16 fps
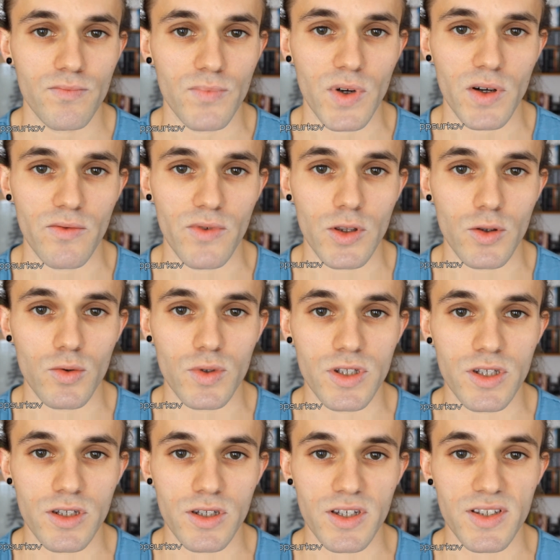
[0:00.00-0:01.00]
Ja, wenn du
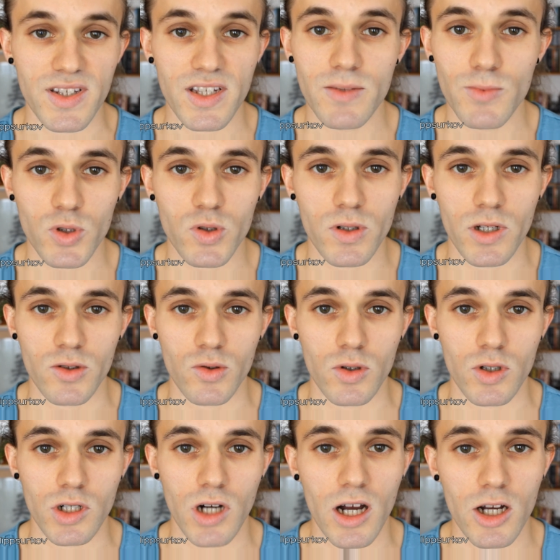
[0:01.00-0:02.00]
die
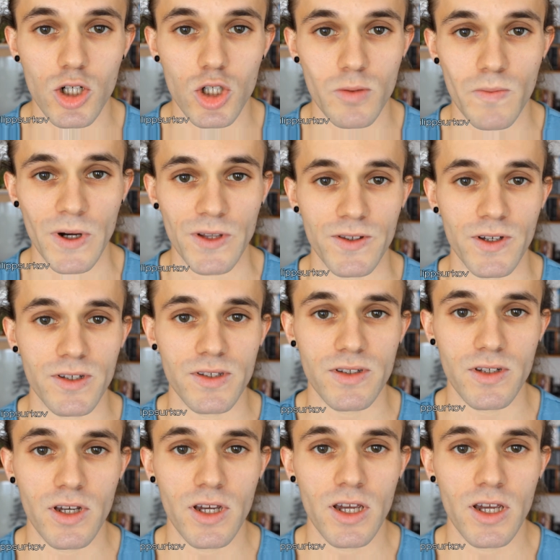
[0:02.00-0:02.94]
Gesäßmuskulatur angespannt hast,